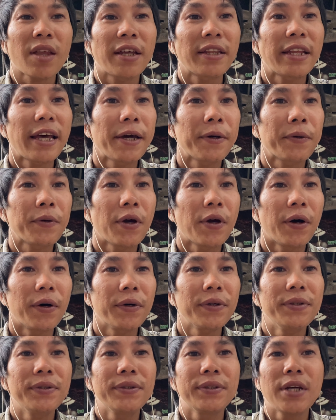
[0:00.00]
theo
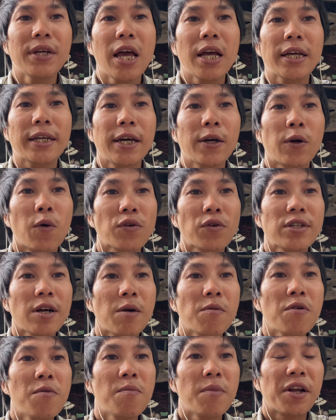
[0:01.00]
dõi cái cuộc
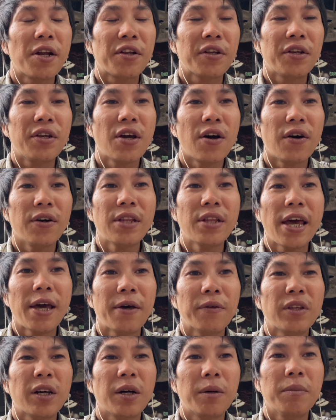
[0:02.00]
sống của mình dõi theo
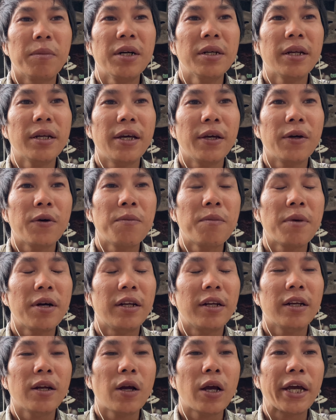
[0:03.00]
từng bước đi của mình
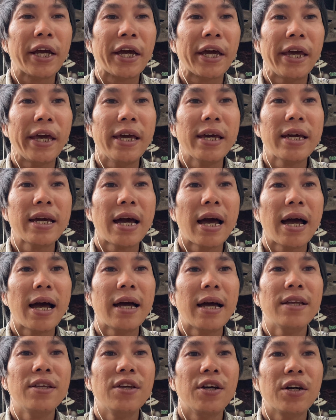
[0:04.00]
kể
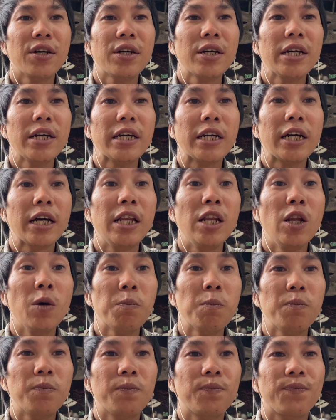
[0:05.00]
cả những cái cái lúc
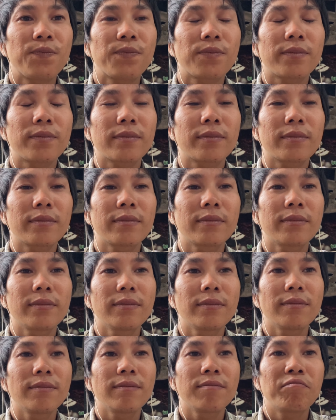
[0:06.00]

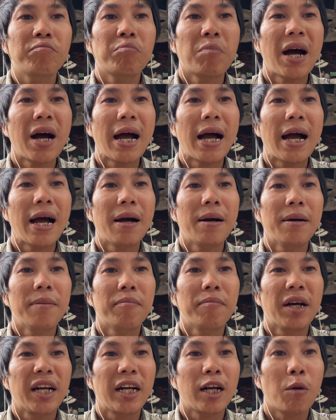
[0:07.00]
mà
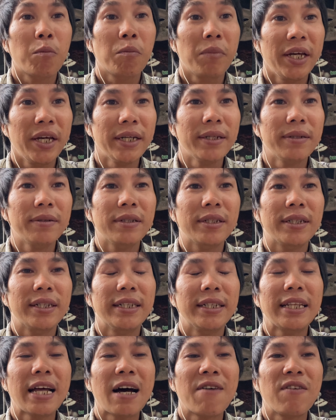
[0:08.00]
mình không biết
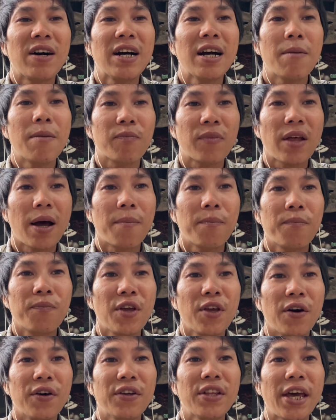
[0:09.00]
người ta vẫn âm thầm
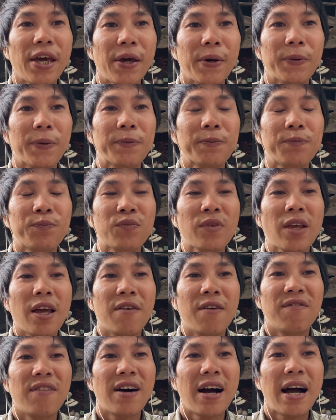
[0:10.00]
dõi theo
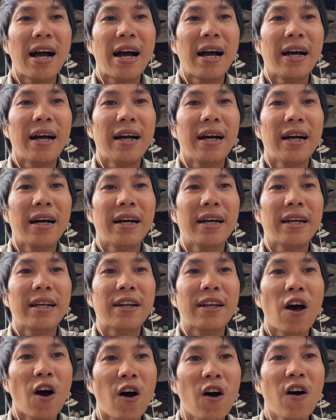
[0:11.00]
và
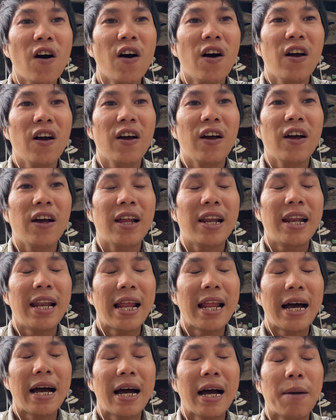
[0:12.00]
đó
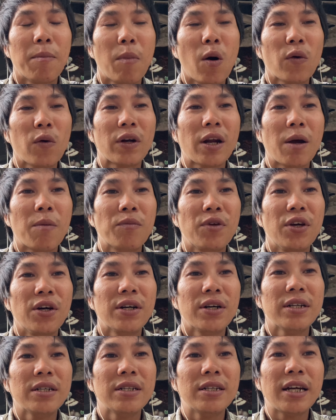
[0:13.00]
là một trong những
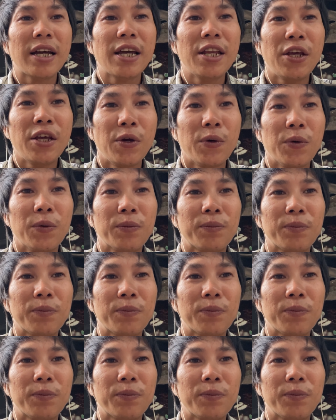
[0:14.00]
cái điều